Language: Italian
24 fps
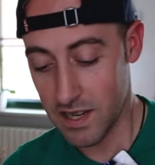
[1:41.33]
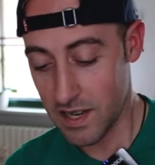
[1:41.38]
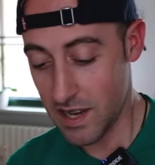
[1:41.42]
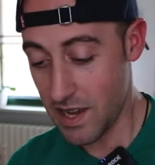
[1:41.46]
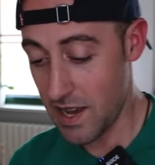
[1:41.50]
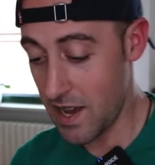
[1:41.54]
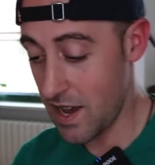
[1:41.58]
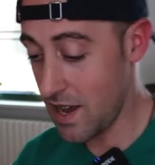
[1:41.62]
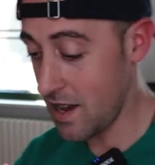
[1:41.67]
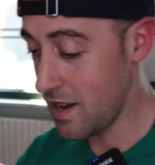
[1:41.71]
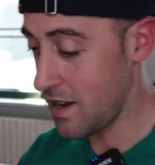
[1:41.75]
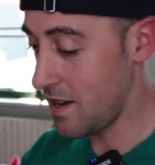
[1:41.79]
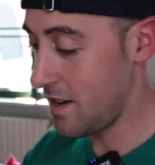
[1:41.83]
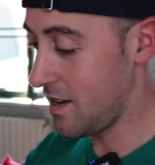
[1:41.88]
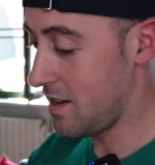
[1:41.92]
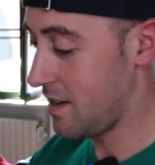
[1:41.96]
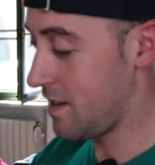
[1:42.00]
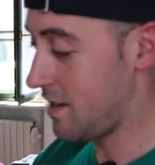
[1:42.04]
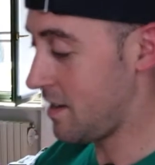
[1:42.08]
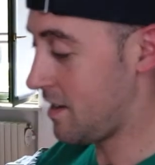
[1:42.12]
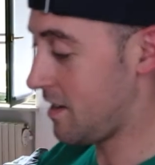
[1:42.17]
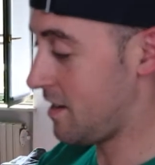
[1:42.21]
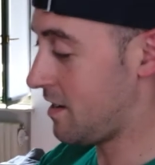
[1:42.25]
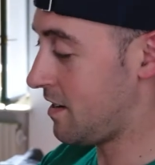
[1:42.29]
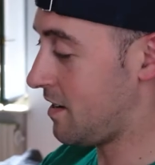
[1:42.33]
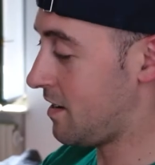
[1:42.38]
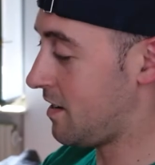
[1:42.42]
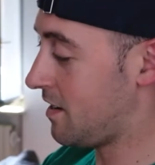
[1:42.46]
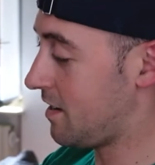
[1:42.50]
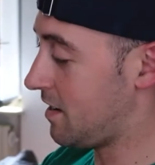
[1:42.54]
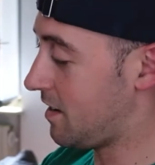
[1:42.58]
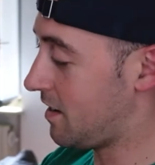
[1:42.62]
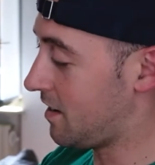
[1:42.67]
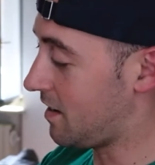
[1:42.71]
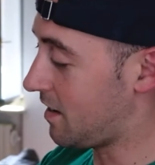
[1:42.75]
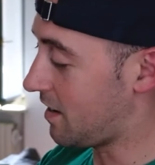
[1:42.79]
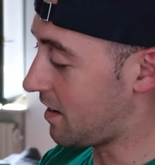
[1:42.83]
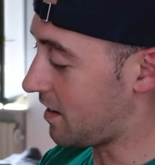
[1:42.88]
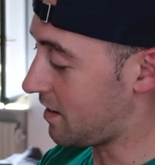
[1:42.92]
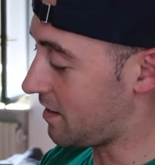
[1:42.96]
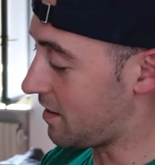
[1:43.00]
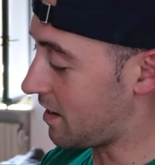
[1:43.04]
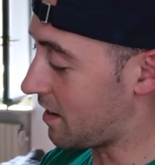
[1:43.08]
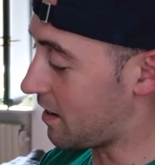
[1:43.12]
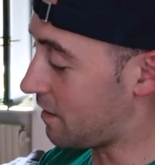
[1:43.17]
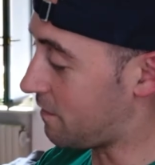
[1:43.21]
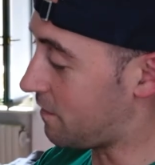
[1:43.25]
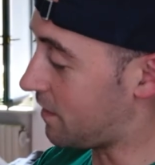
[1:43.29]
e
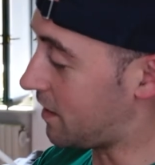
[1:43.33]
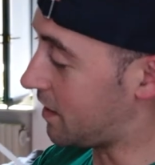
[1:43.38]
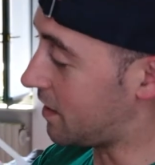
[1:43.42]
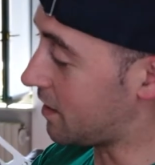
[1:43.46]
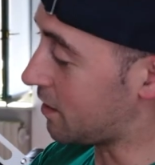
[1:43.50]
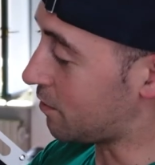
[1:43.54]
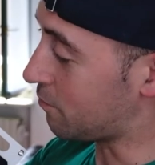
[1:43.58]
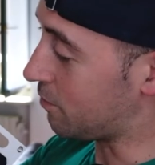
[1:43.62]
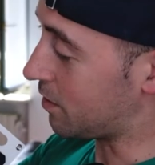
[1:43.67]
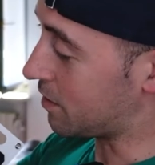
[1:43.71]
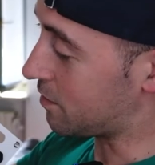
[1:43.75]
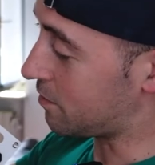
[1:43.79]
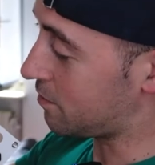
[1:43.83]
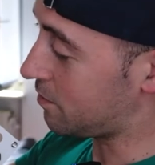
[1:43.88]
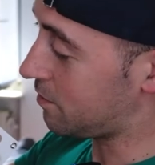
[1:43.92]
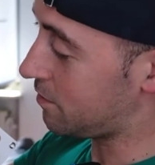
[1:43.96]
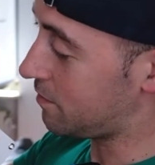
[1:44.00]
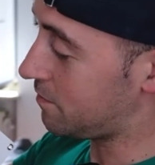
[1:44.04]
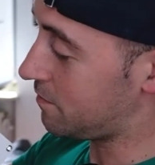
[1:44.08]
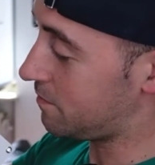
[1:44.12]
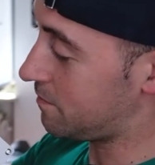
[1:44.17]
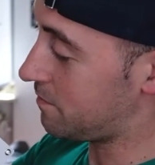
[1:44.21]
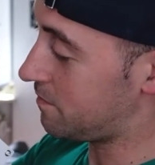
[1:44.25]
andare a fare questo.